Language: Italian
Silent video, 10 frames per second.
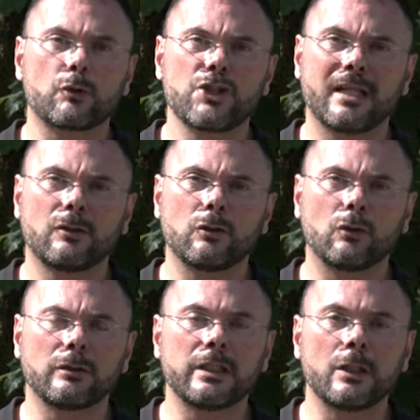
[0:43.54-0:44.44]

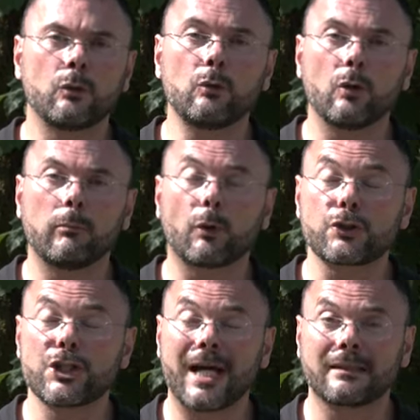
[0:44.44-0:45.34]
progetto di Hugo
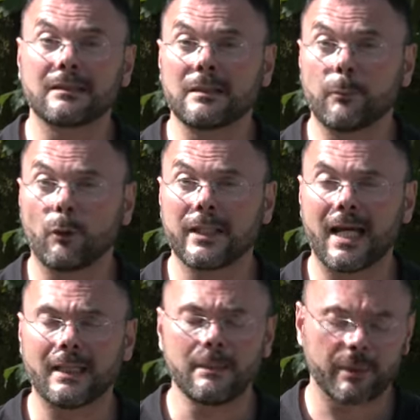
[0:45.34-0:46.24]
Borchardt di pochi
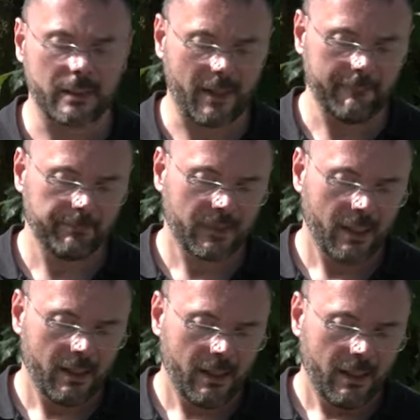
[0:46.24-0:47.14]
anni prima,
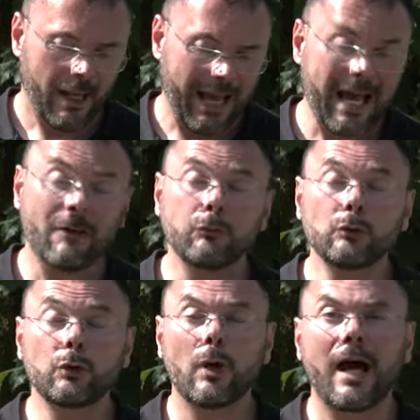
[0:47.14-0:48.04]
ha
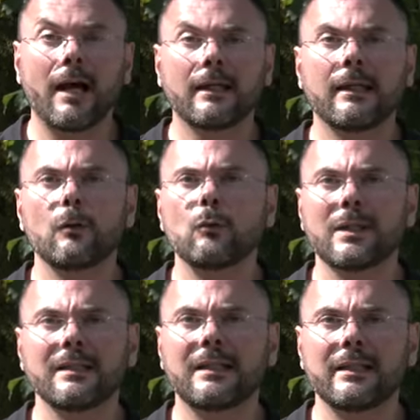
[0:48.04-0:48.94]
avuto anche
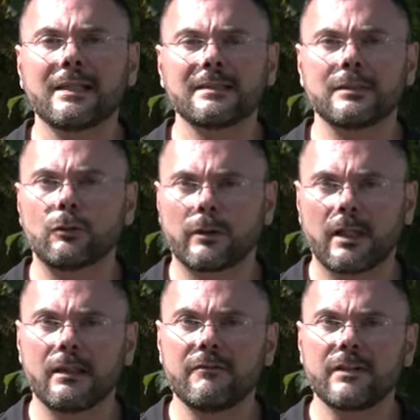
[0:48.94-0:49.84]
una
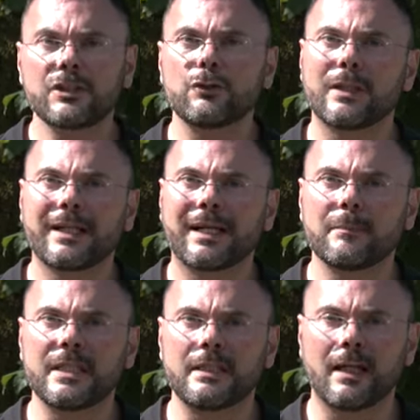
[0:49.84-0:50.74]
declinazione in versione
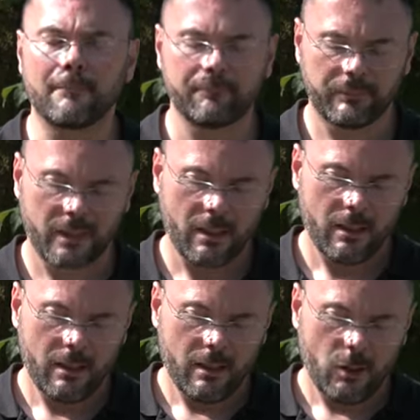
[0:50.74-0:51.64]
carabina.
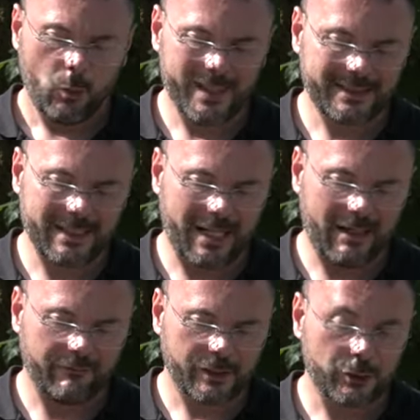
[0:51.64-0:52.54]

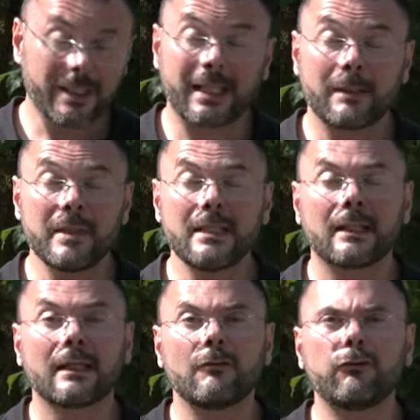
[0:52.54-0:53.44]
Questa versione
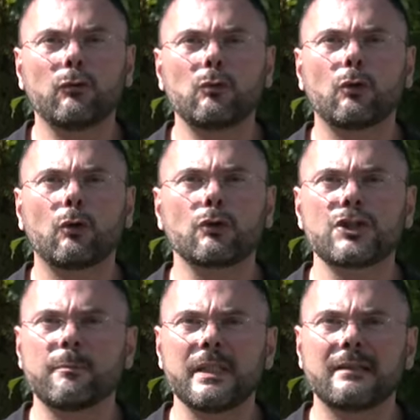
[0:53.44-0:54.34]
carabina, che fu
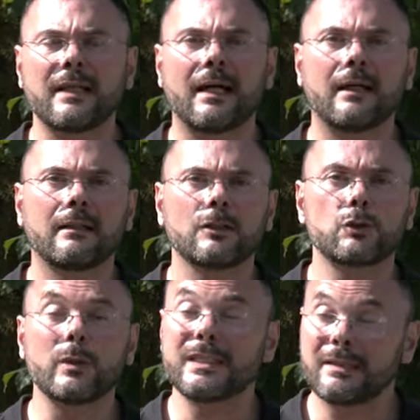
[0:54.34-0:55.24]
concepita
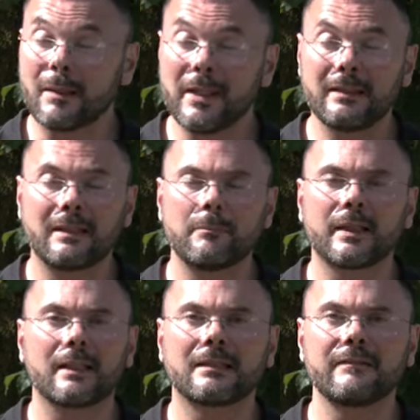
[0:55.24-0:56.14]
squisitamente
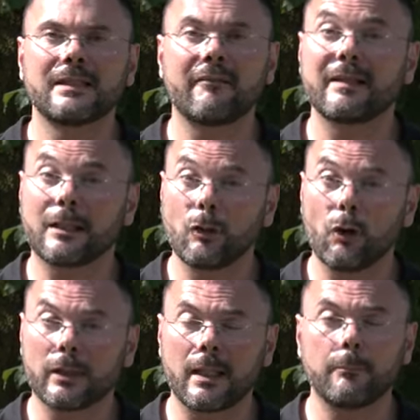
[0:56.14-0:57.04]
per l'attività
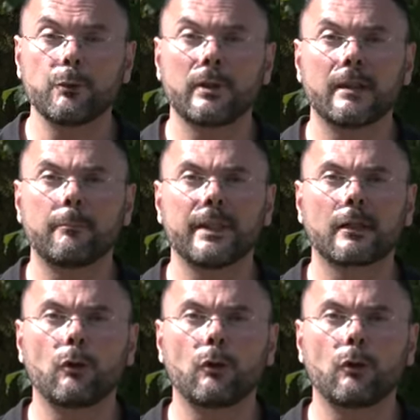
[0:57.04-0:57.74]
venatoria più che per